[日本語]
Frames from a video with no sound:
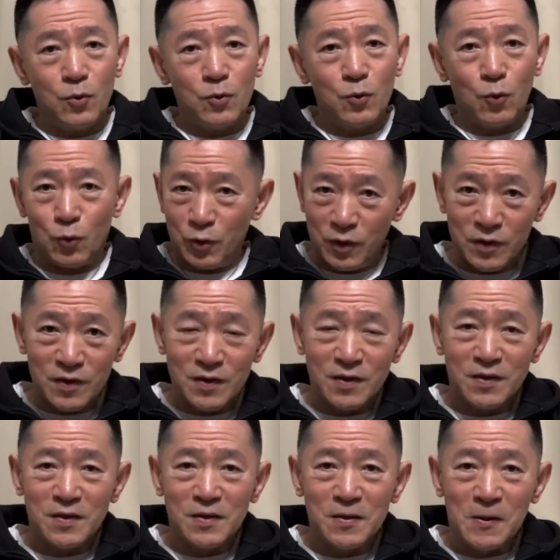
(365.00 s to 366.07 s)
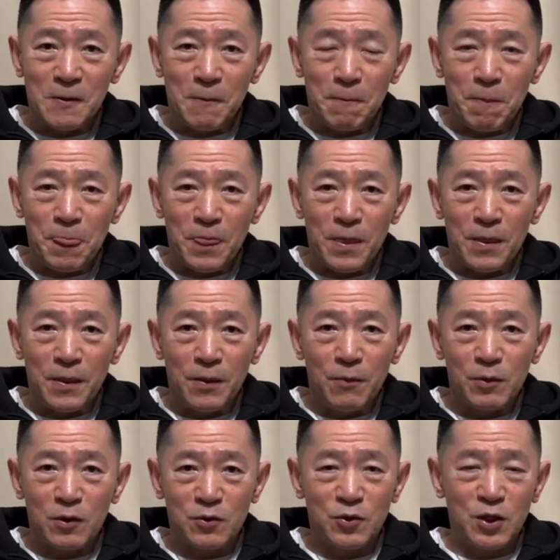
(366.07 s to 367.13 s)
ところです
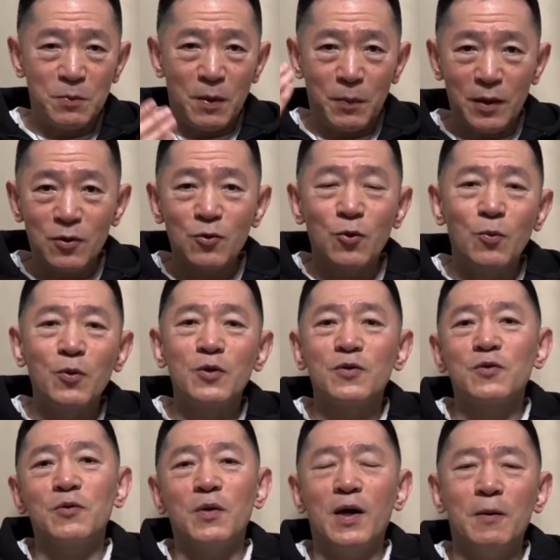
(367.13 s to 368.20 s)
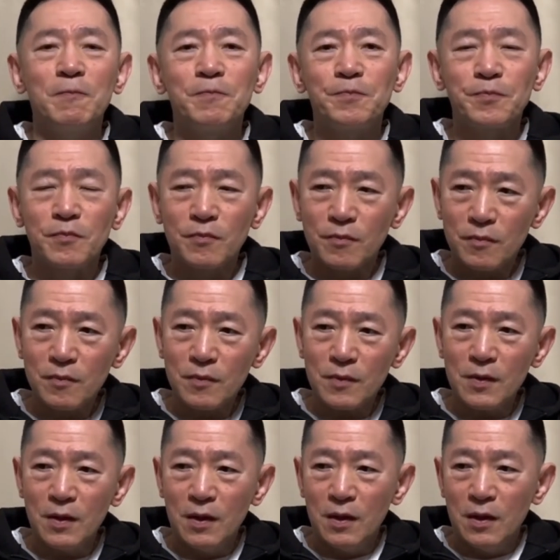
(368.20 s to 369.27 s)
私が今パッと思いつくのは
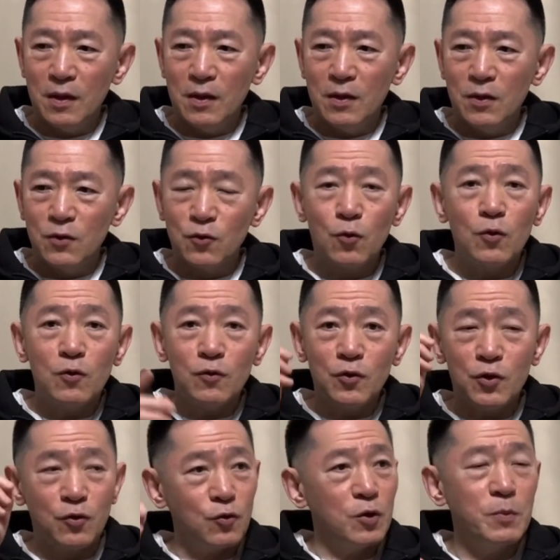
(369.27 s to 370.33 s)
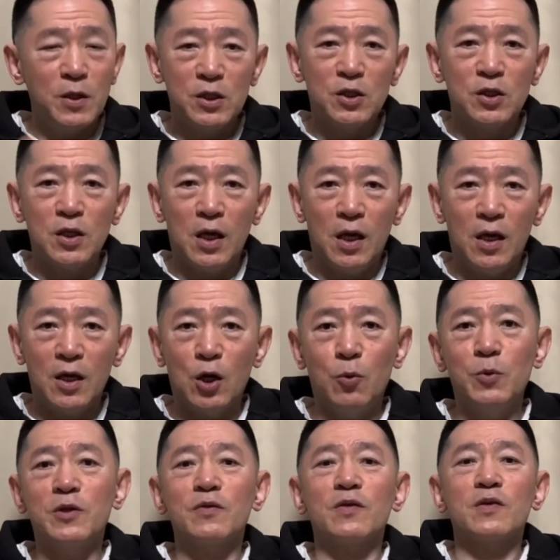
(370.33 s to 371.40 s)
そういうふうにちょっとイメージして映画を
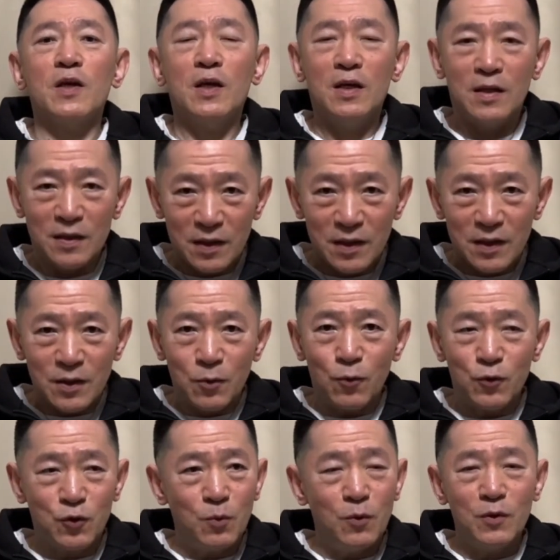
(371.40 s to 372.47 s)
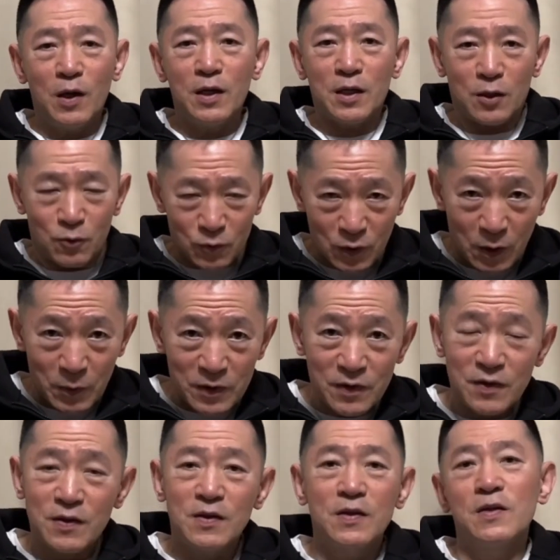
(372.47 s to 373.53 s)
見てくださいご質問ありがとうございま
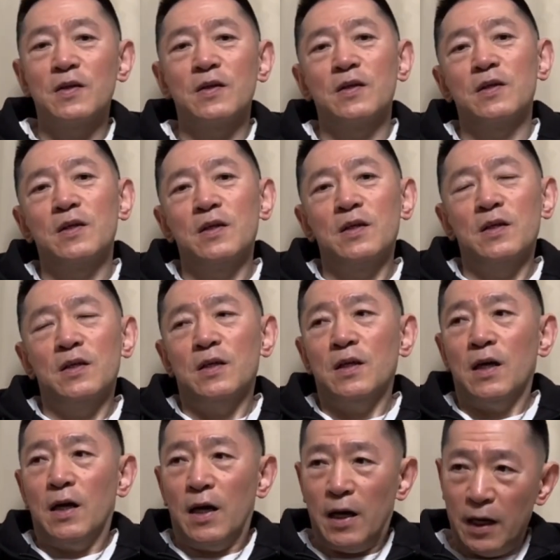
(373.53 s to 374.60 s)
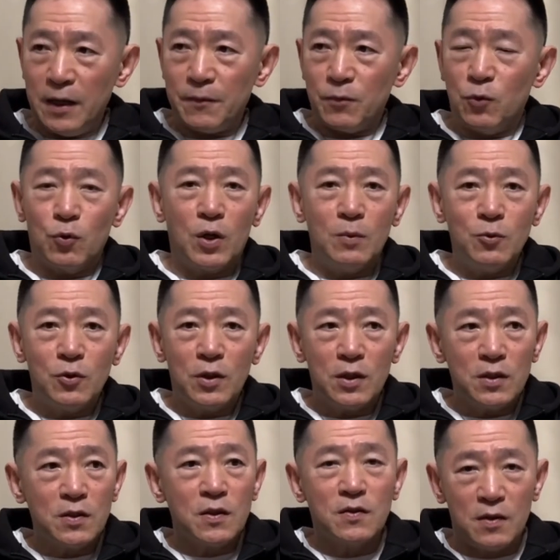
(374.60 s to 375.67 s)
すはい、ドラムの
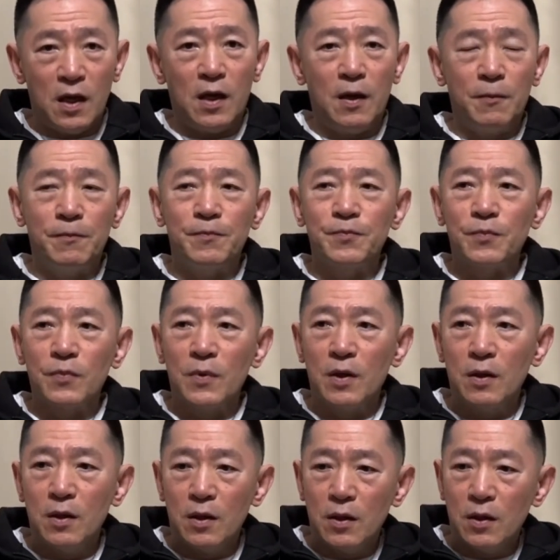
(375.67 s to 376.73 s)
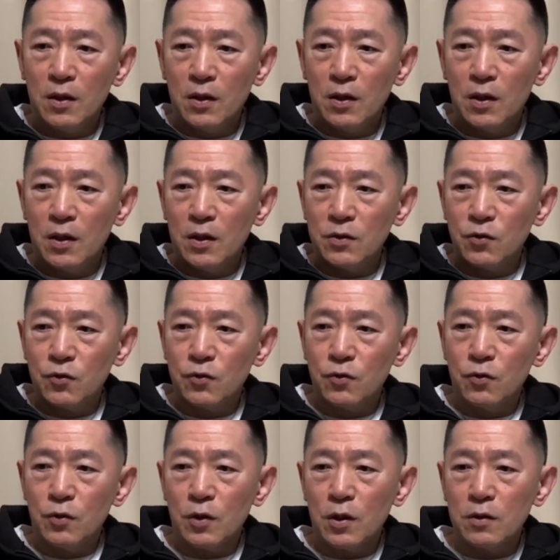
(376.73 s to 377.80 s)
話ですね。えー、ちょっ
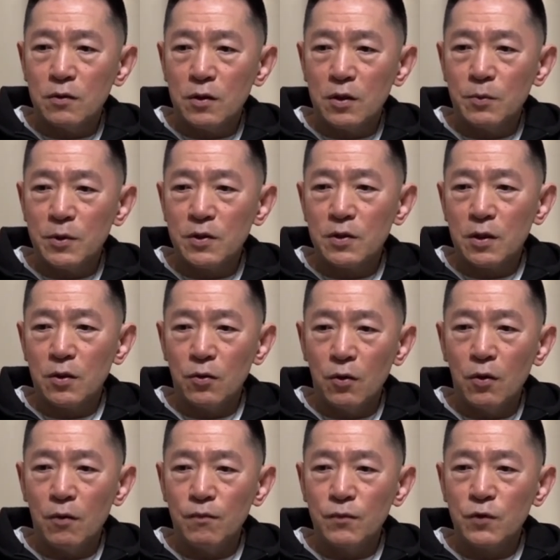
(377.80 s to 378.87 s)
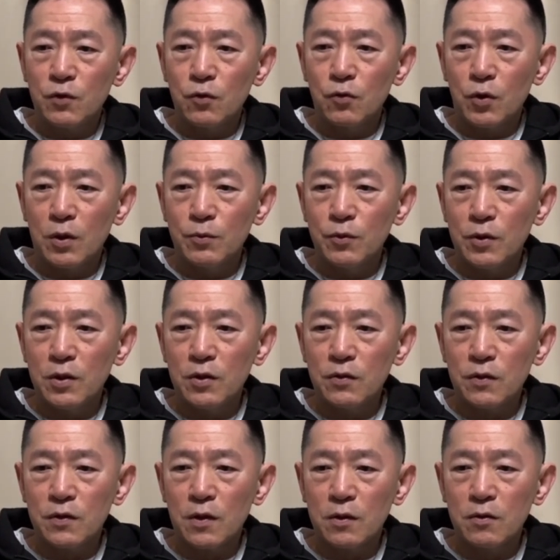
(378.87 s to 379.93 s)
と長くなりましたけど、ちょっとドラムの
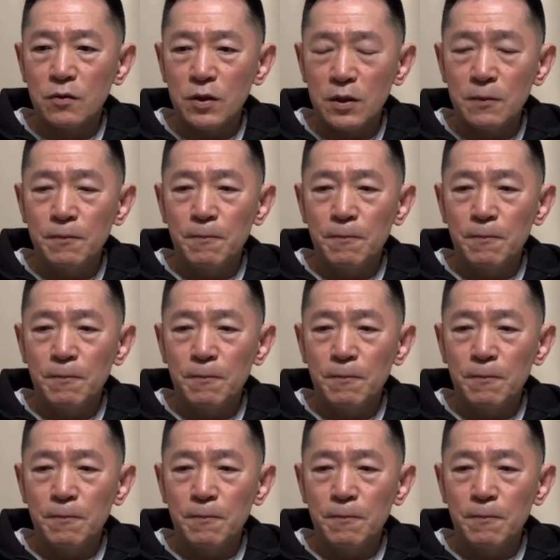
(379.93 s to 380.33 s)
話はざっくり。